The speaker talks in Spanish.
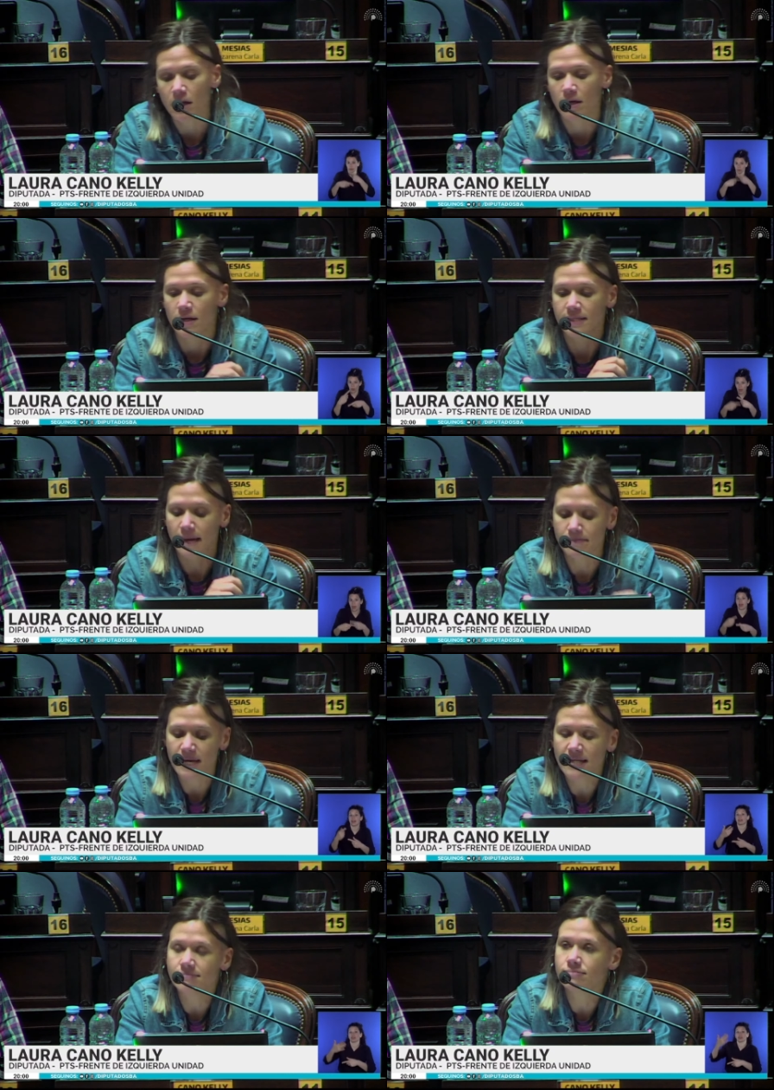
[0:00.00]

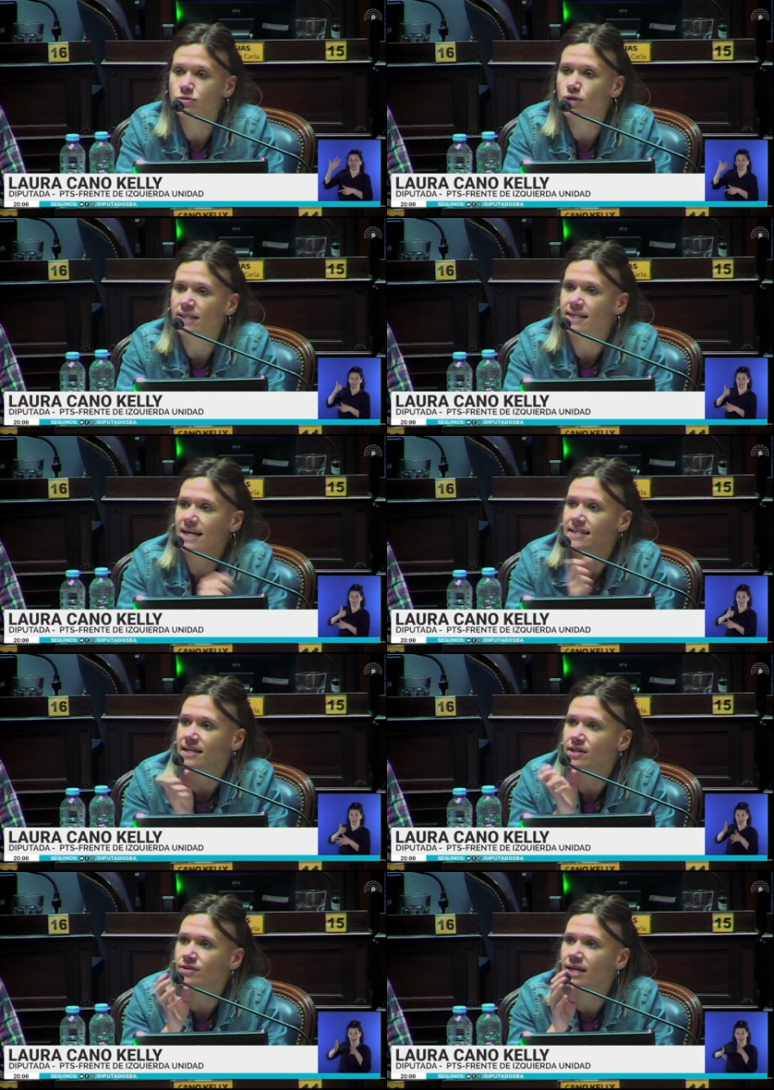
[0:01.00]
También durante la
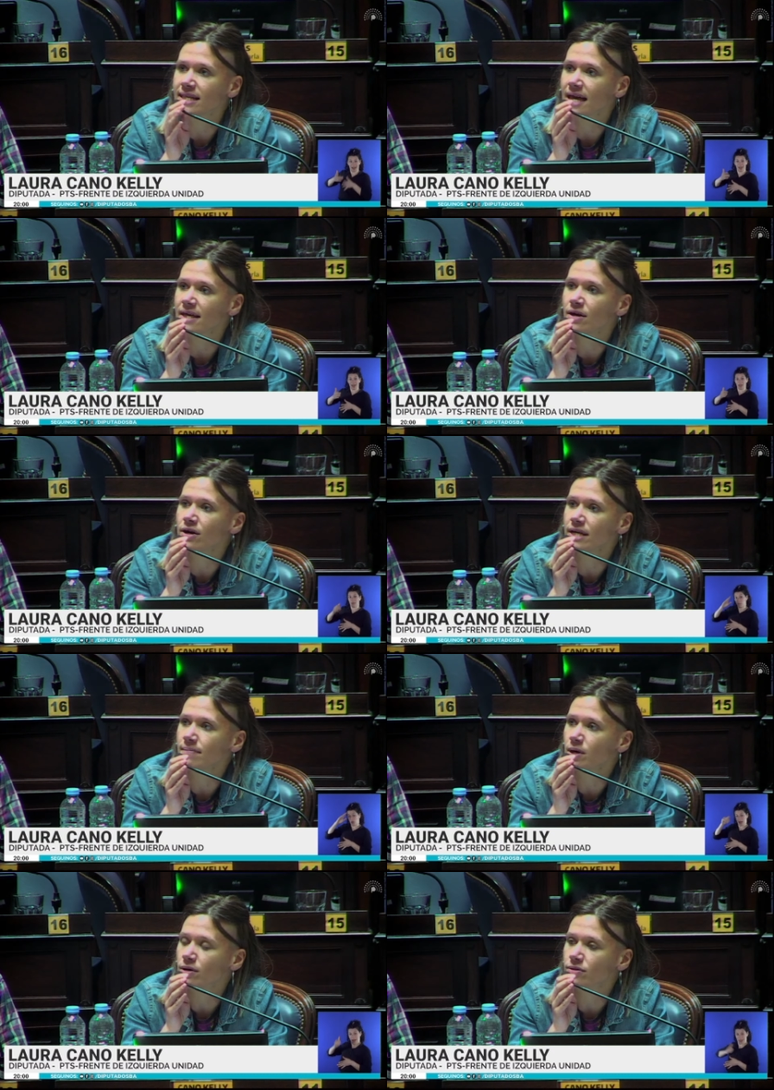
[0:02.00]
sesión del día de hoy
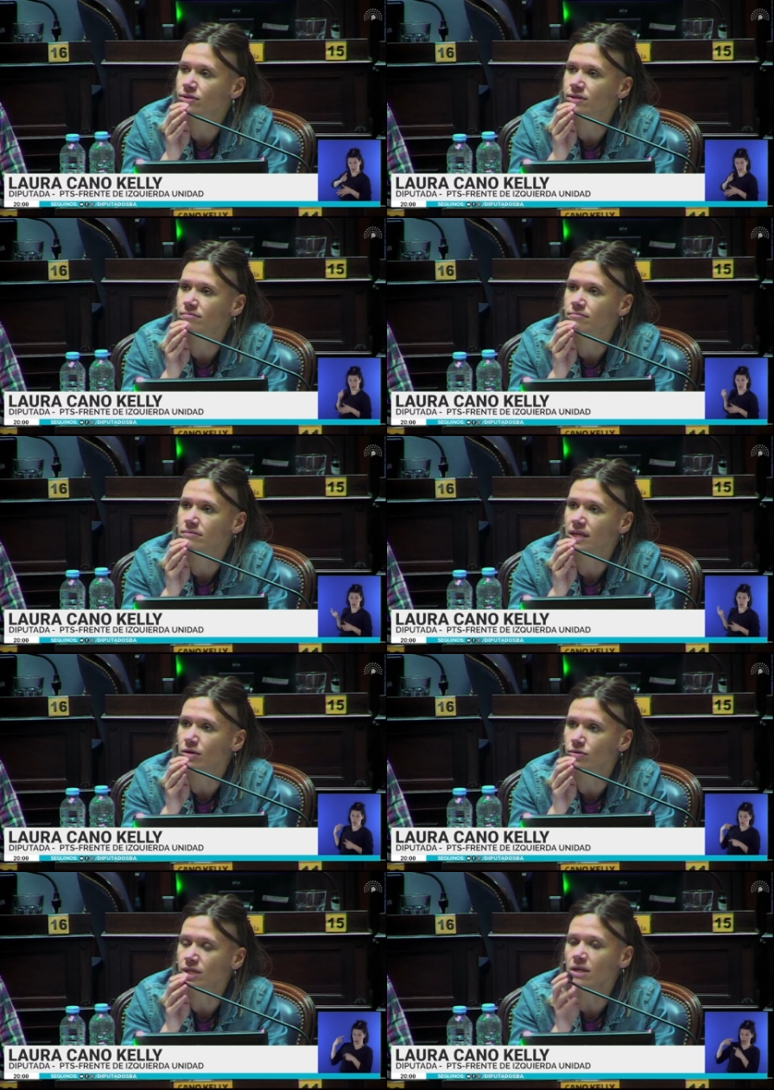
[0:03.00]
hemos
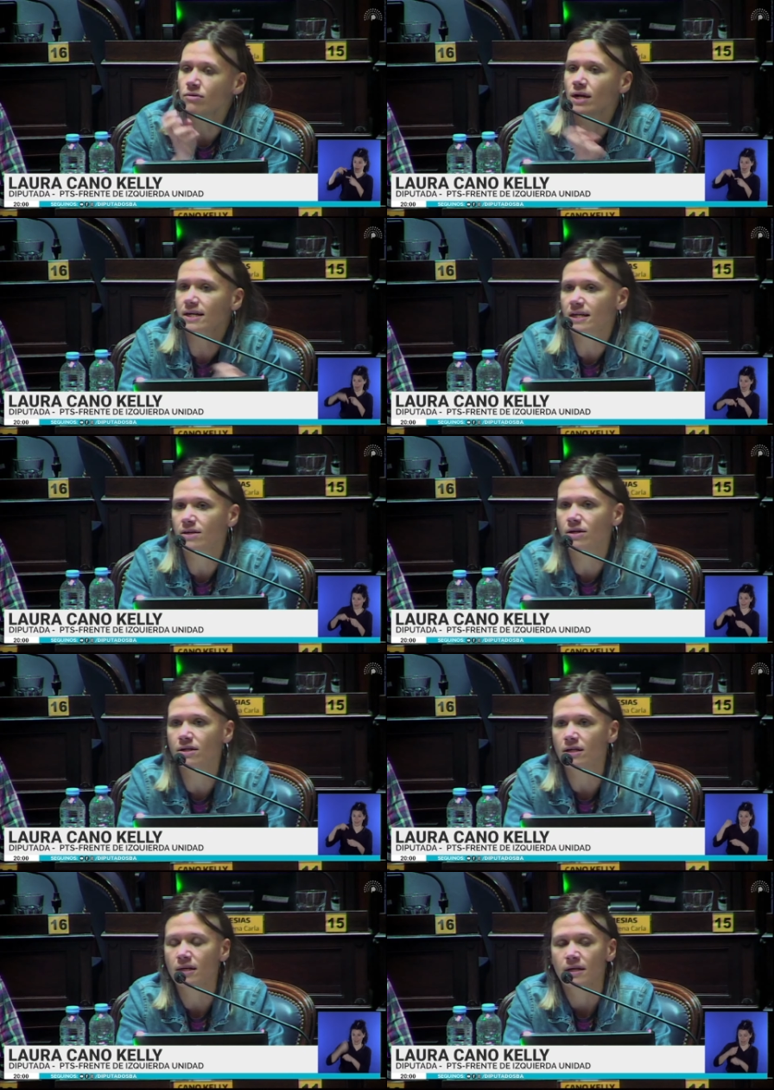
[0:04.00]
discutido
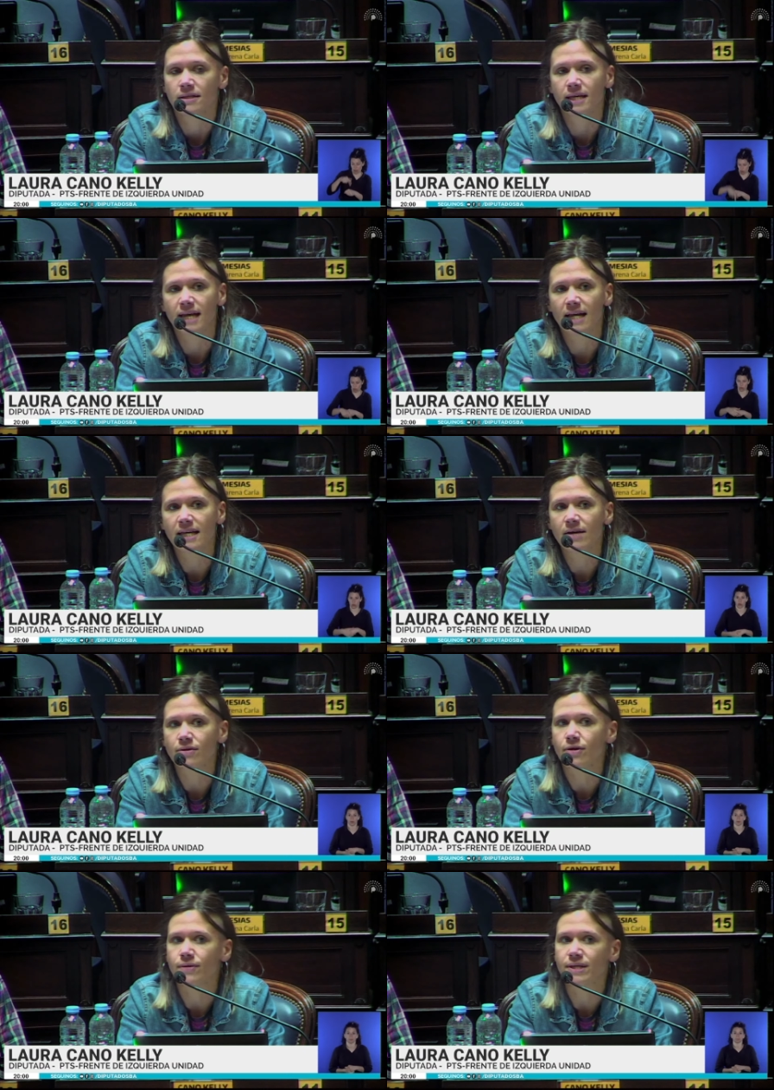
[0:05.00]
alrededor de la ley
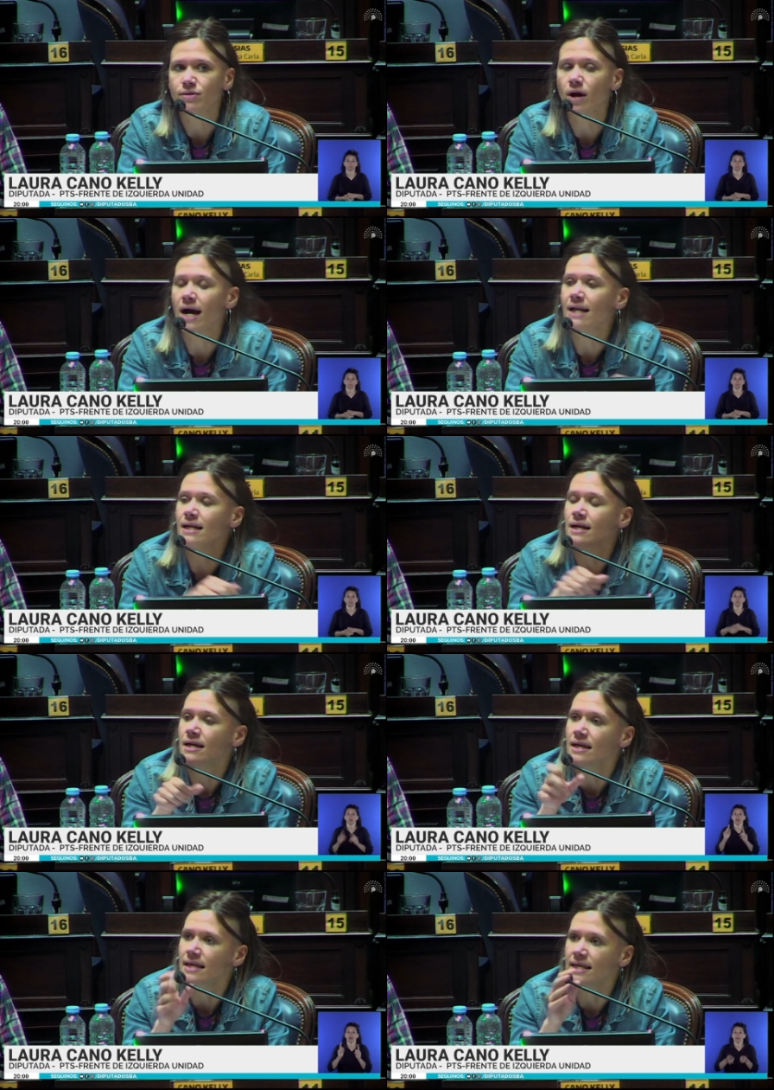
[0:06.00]
audiovisual
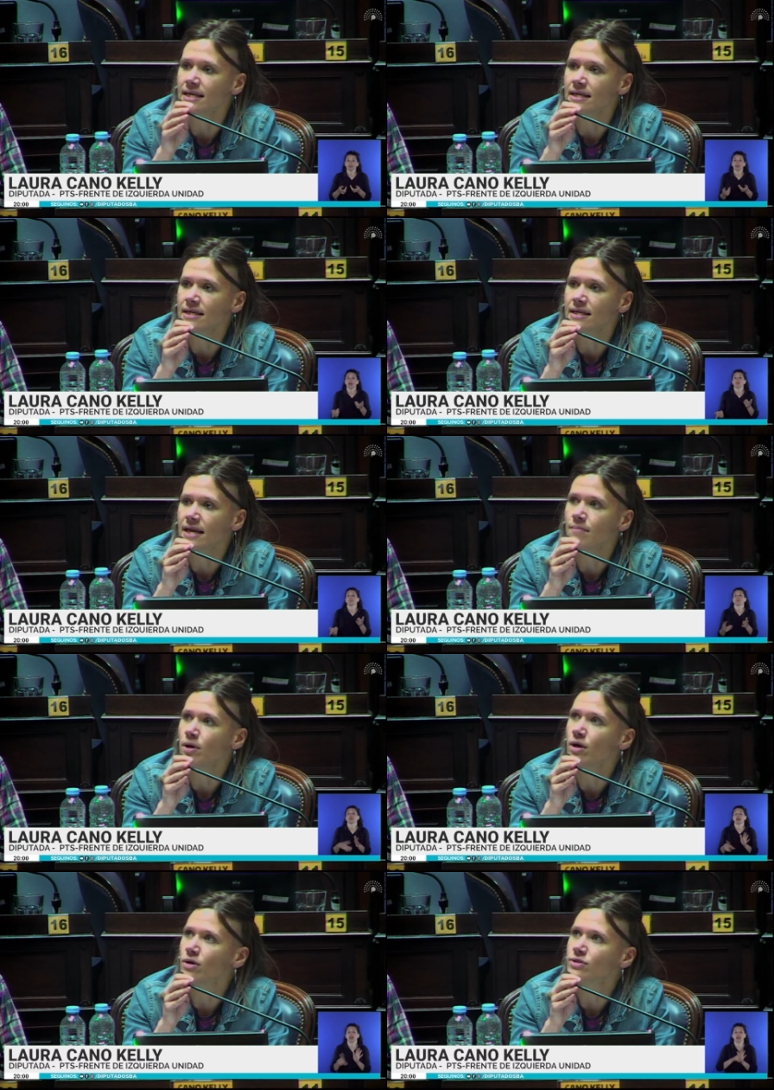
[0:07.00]
y
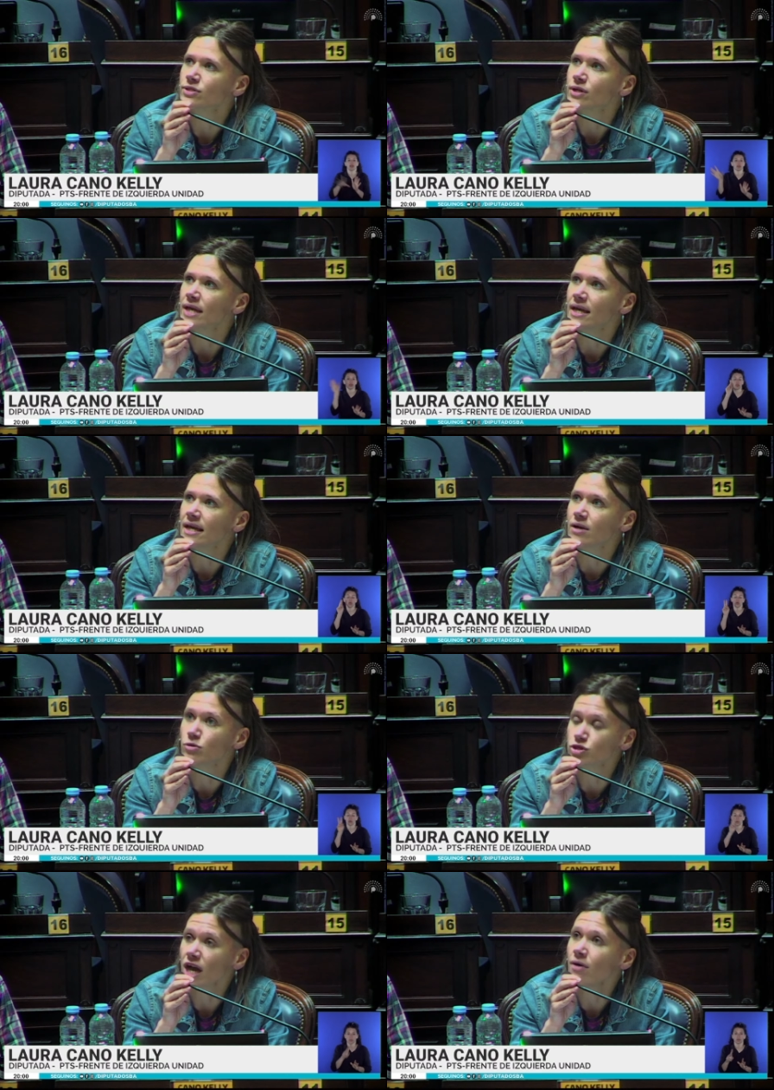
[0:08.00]
hemos
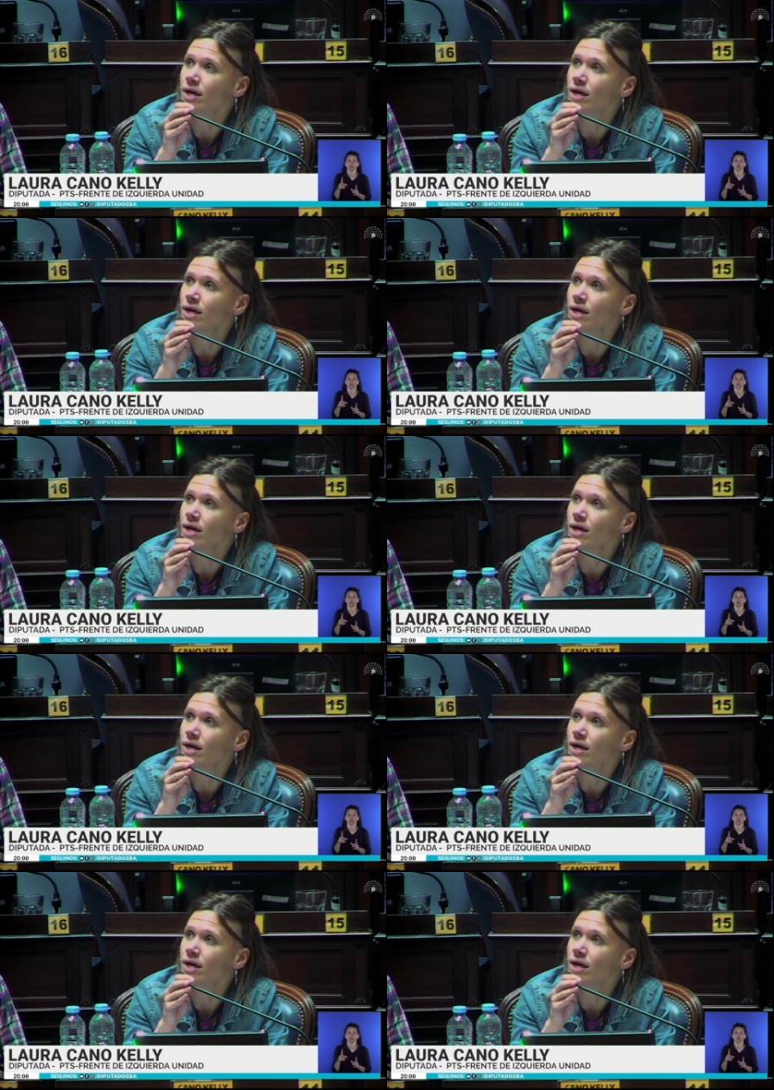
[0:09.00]
escuchado